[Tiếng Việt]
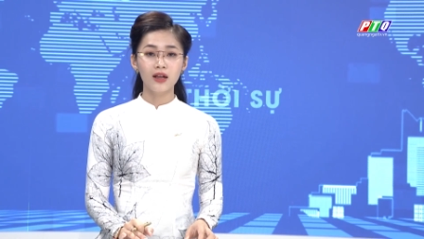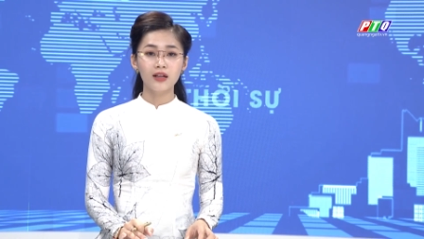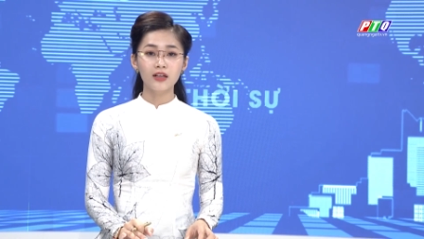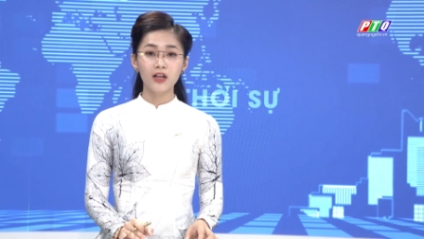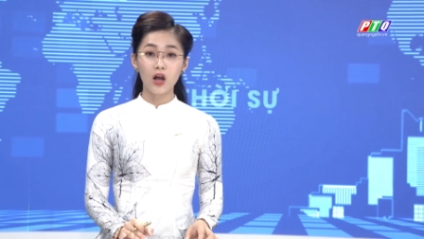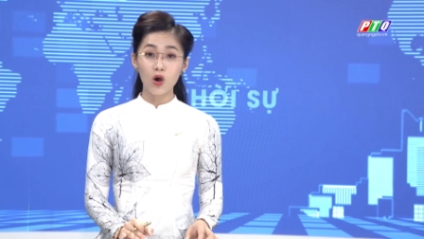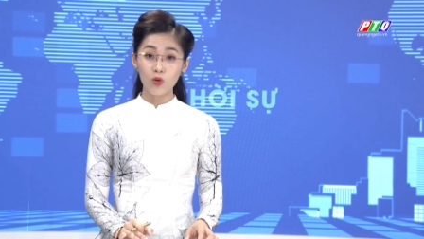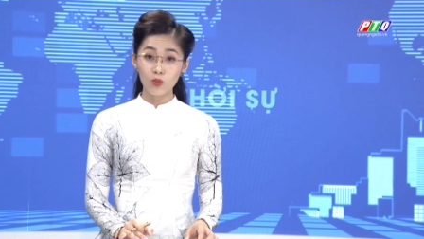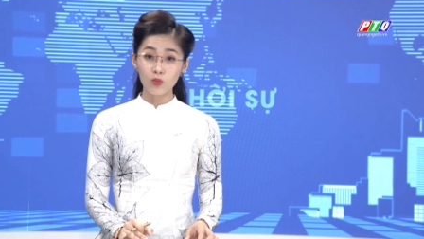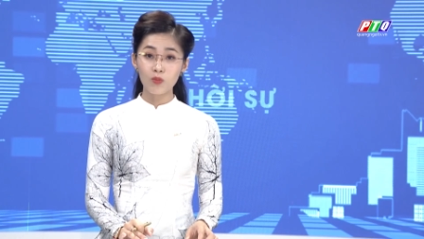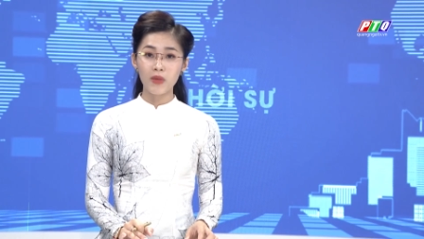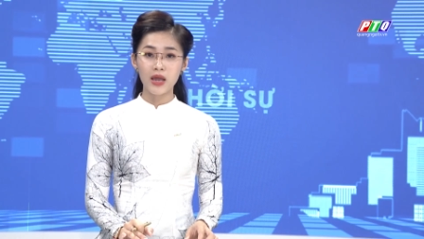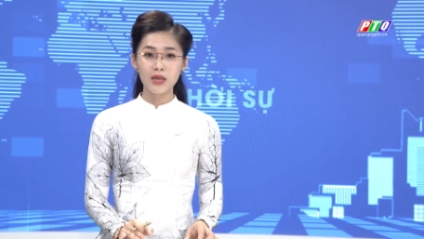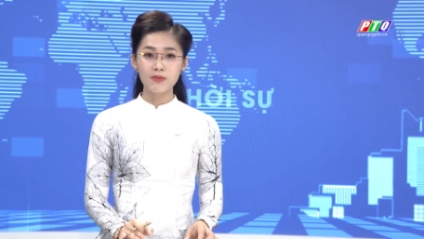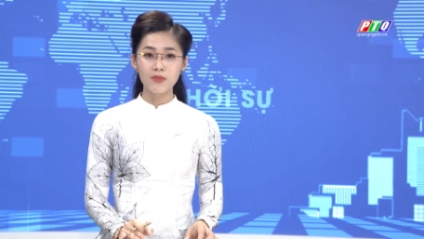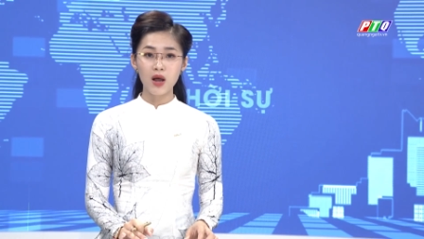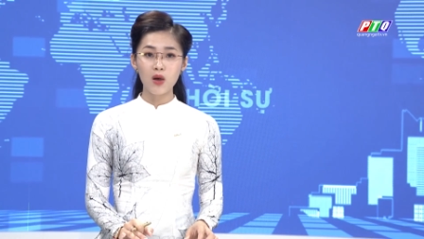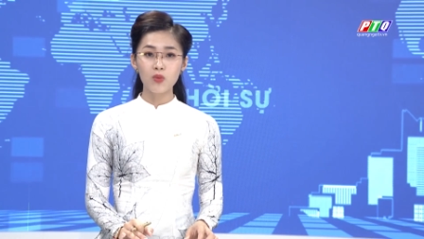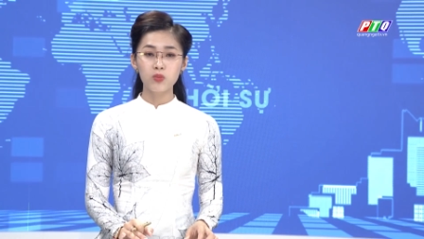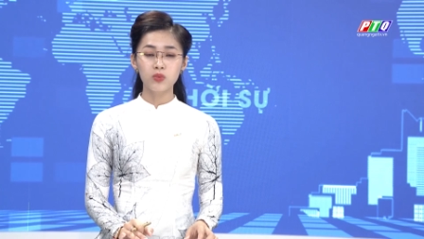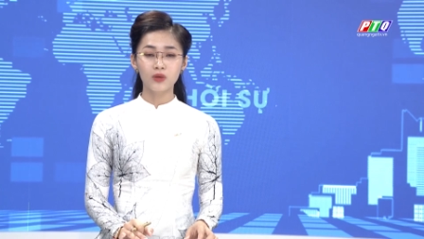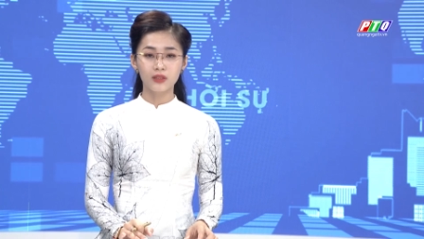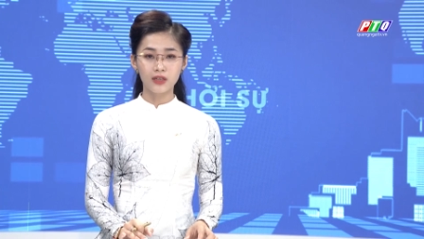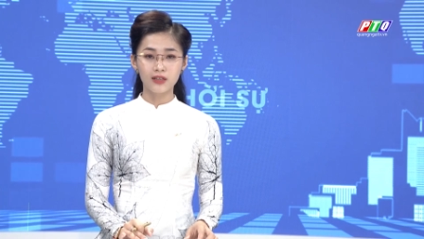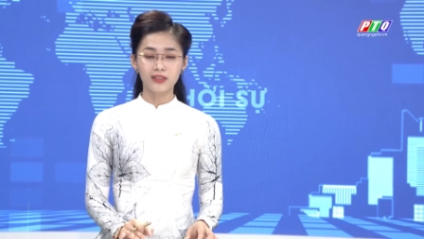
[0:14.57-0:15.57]
không máy
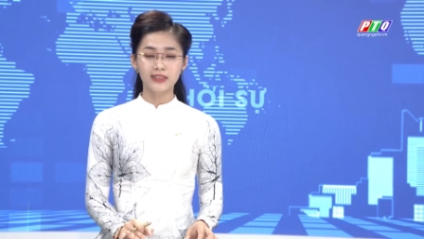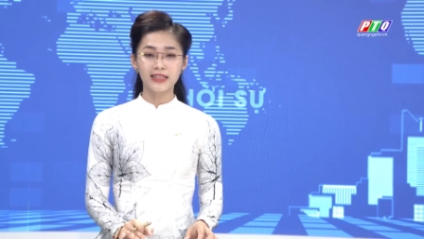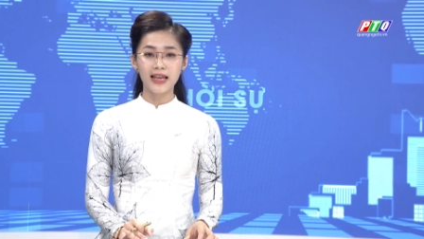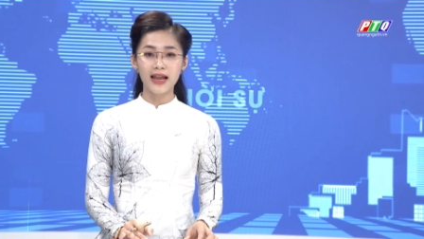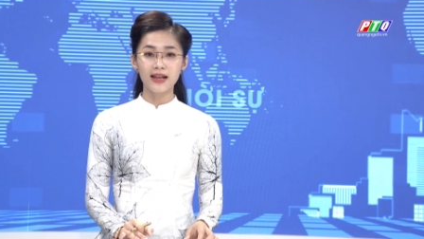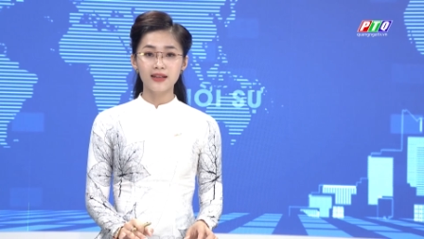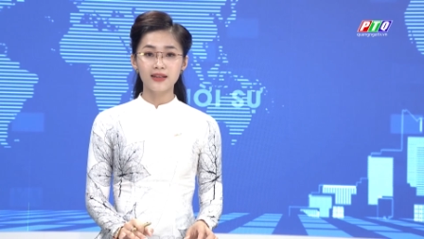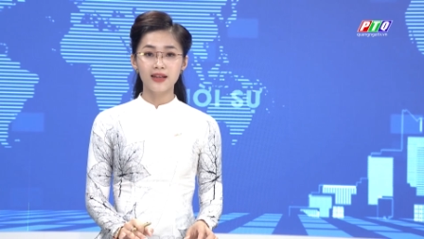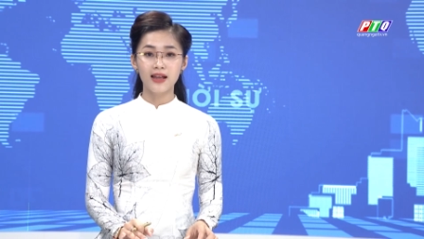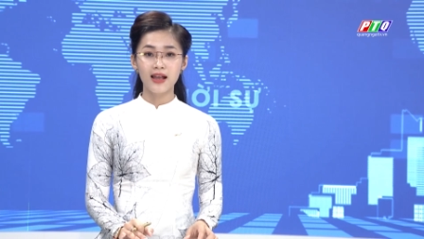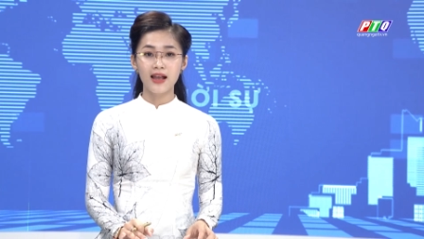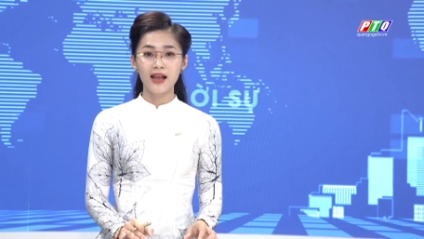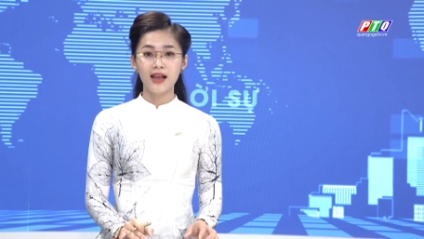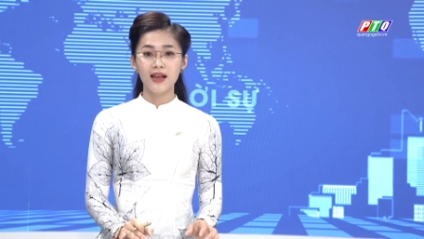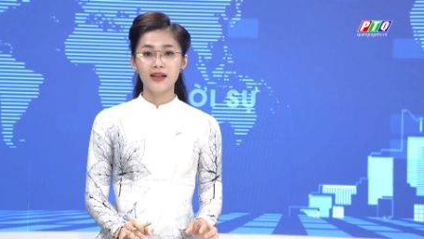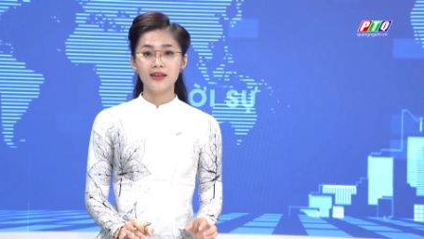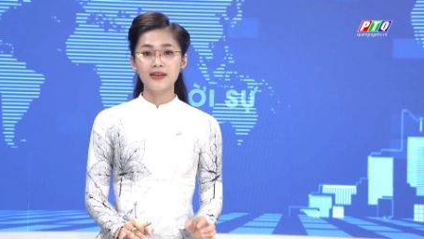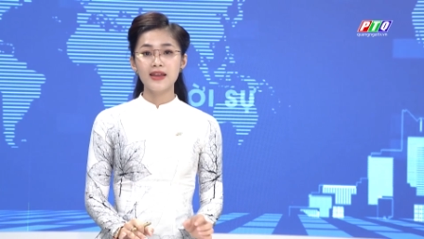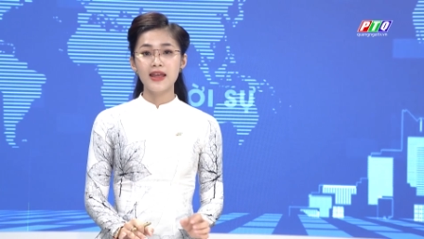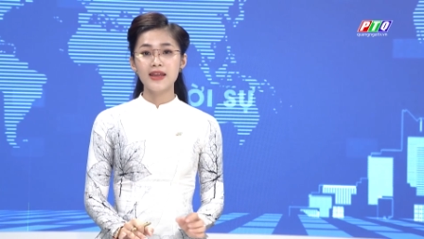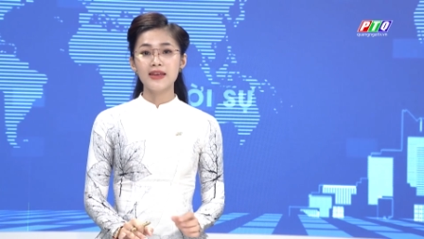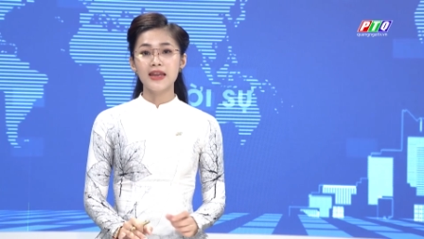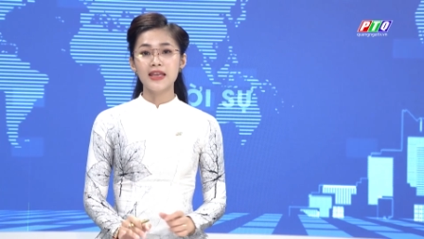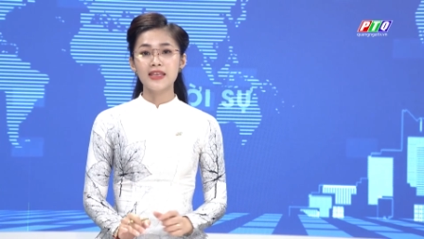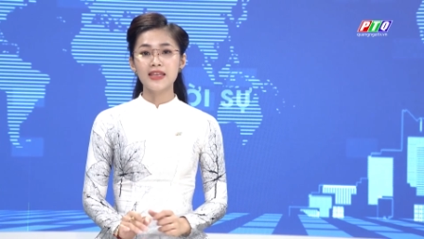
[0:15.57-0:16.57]
móc, cứng nhắc
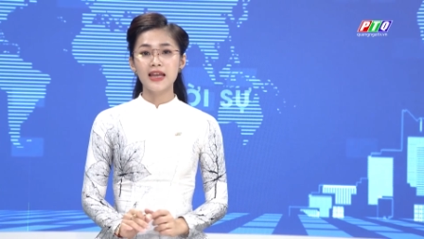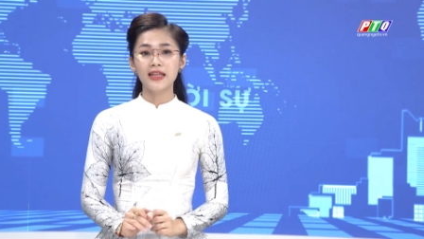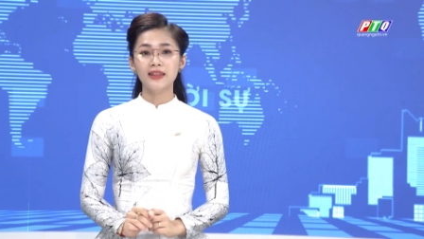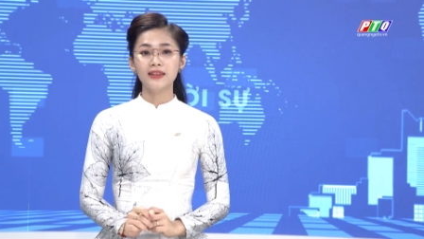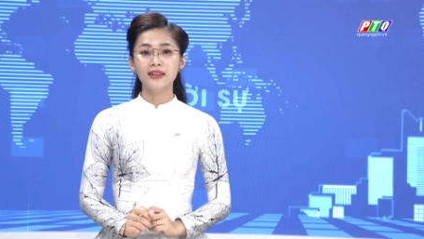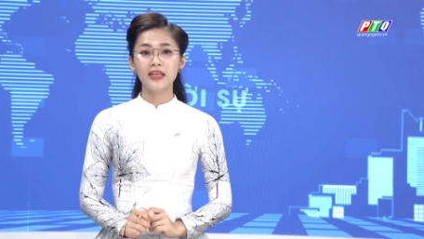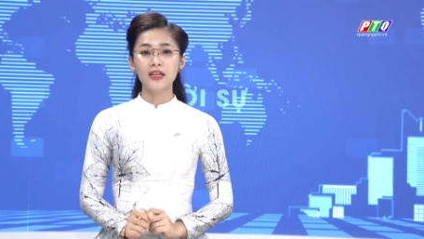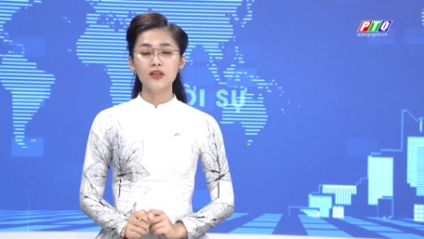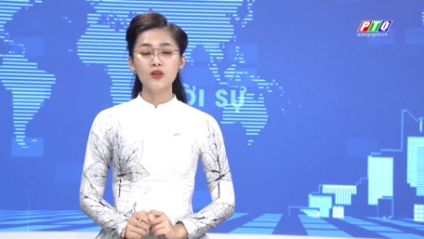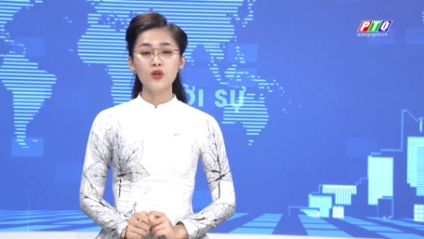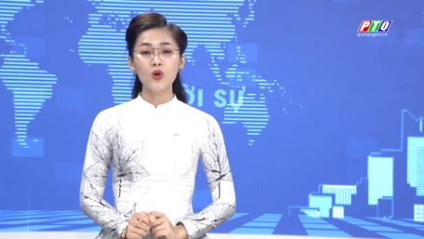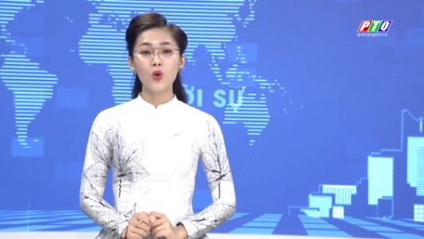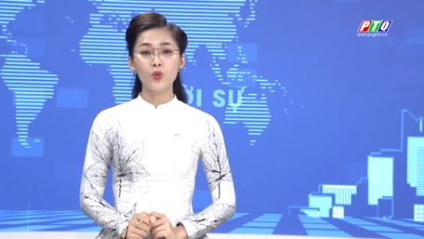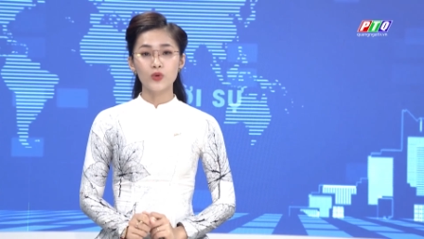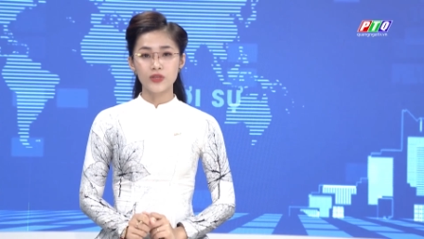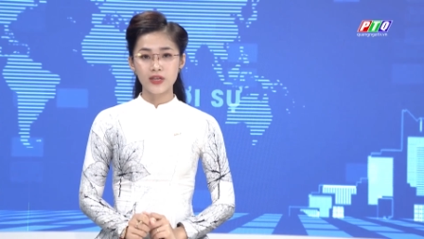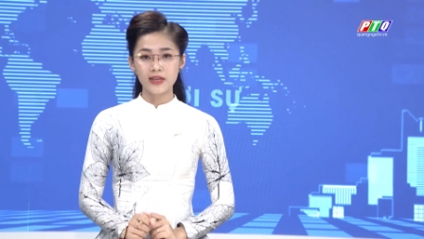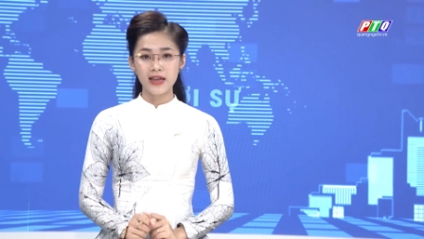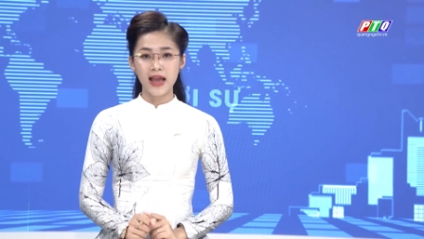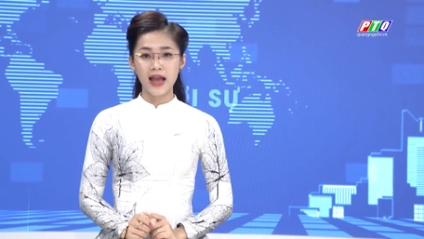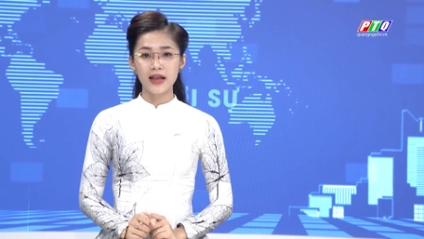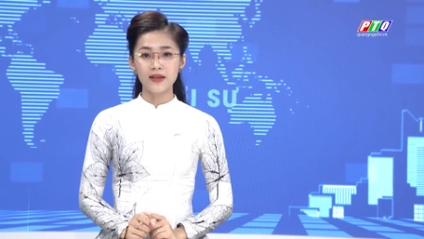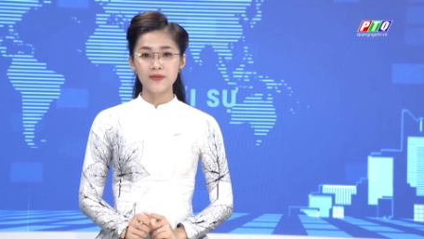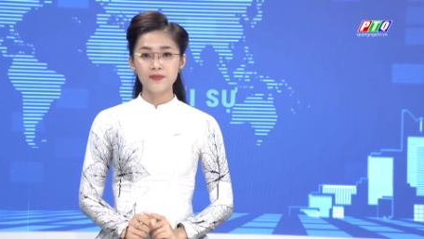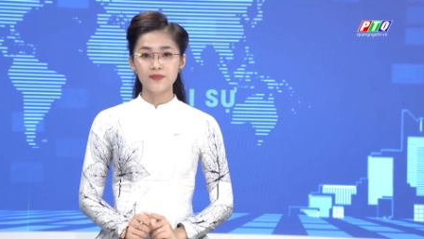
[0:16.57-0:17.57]
để đẩy nhanh tiến độ
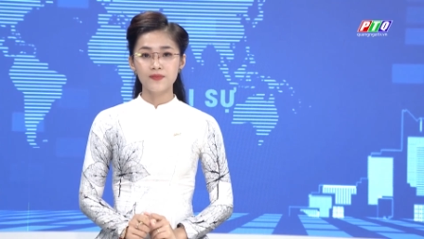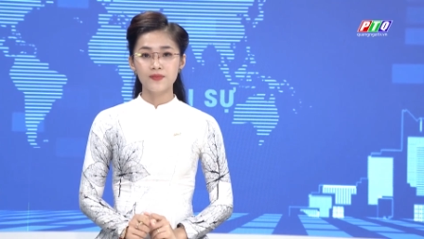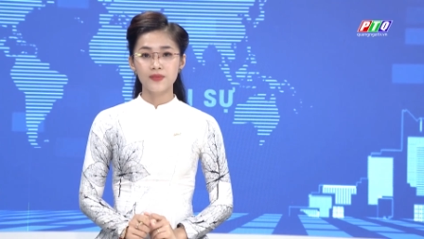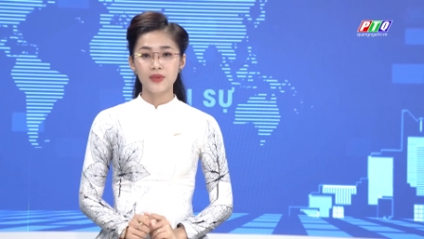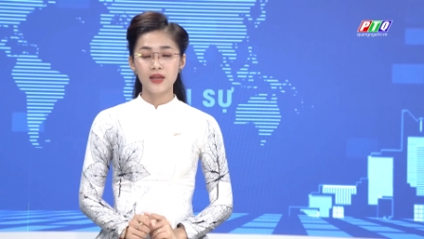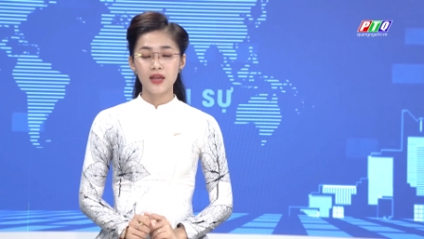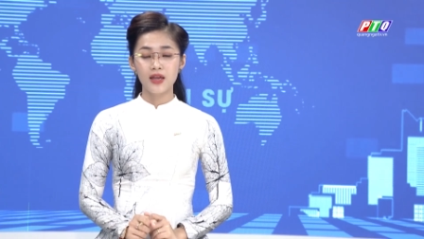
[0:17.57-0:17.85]
dự án.